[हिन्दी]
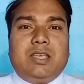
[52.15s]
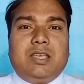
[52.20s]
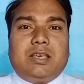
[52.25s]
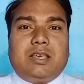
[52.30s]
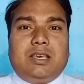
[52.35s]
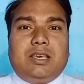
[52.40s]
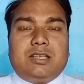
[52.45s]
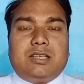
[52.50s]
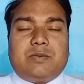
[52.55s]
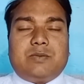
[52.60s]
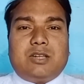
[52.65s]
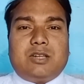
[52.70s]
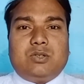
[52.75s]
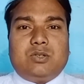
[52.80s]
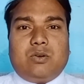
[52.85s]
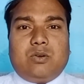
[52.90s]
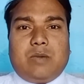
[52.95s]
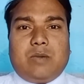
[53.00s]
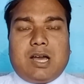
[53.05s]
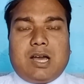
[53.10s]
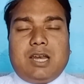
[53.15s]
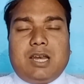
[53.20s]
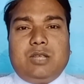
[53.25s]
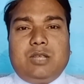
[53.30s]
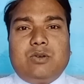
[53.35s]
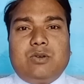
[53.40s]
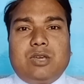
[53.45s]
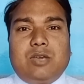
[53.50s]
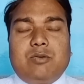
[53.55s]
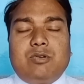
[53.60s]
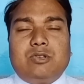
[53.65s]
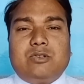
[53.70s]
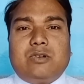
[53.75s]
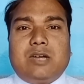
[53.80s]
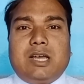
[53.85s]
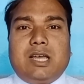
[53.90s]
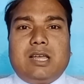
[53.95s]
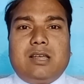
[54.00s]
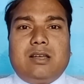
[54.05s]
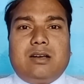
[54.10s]
कि इस बार जो बहाली होगी वो जो
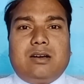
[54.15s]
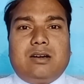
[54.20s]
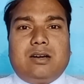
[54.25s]
है